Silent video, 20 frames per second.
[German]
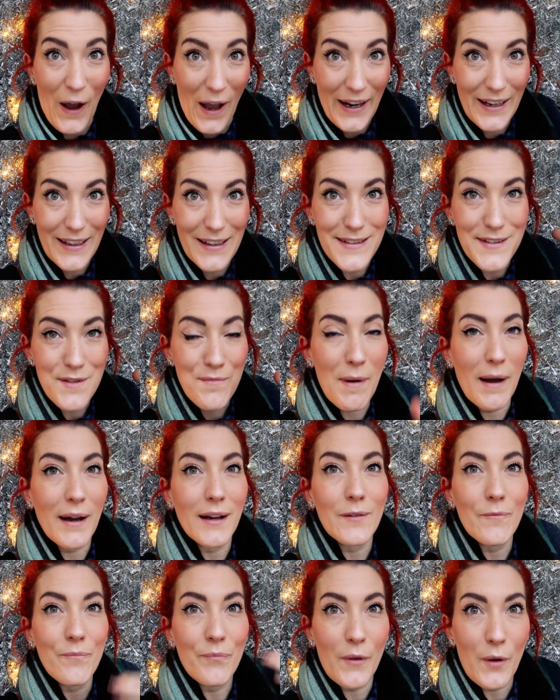Haare jetzt
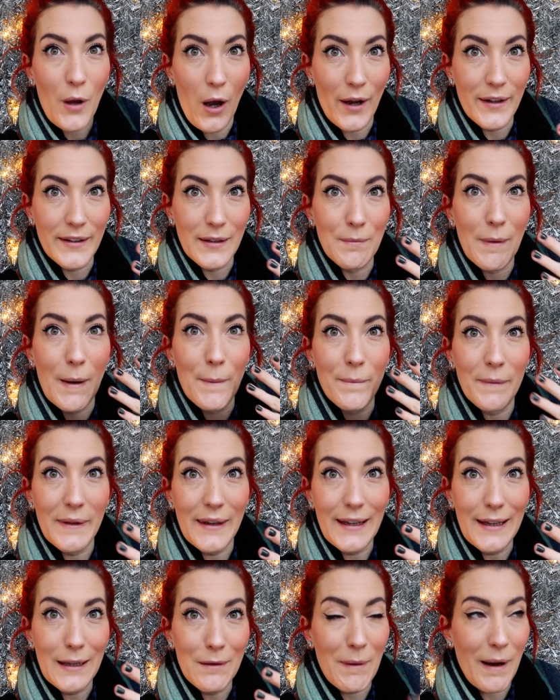machen, heute mal
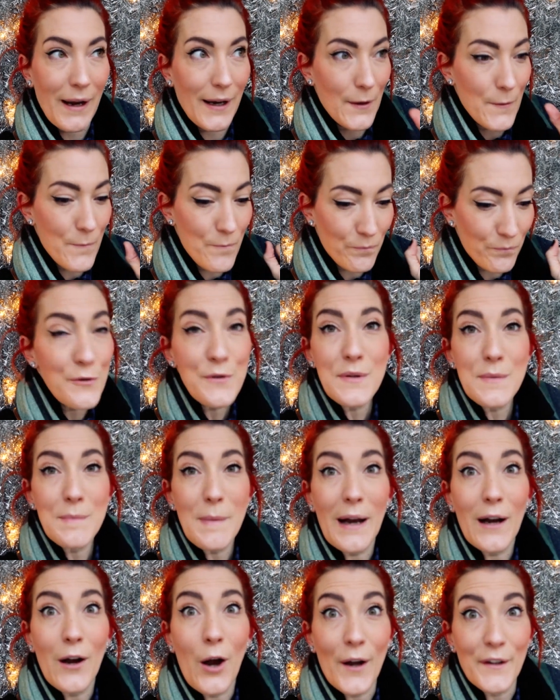Nägel machen, Füße
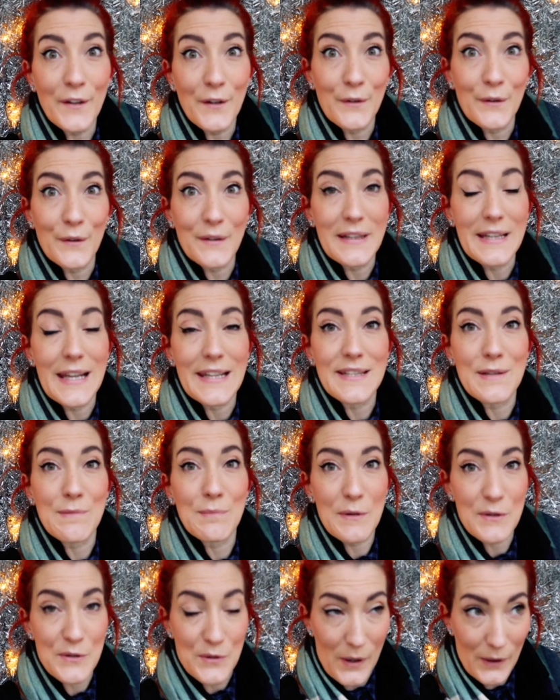machen, heute auch noch die
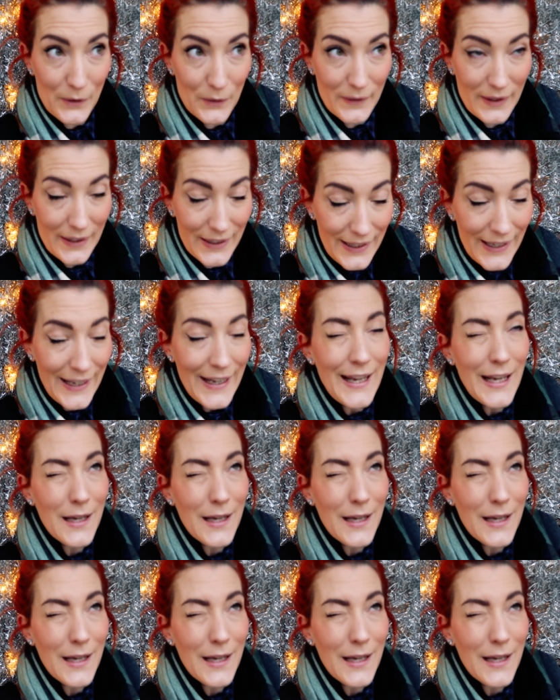letzten Besorgungen.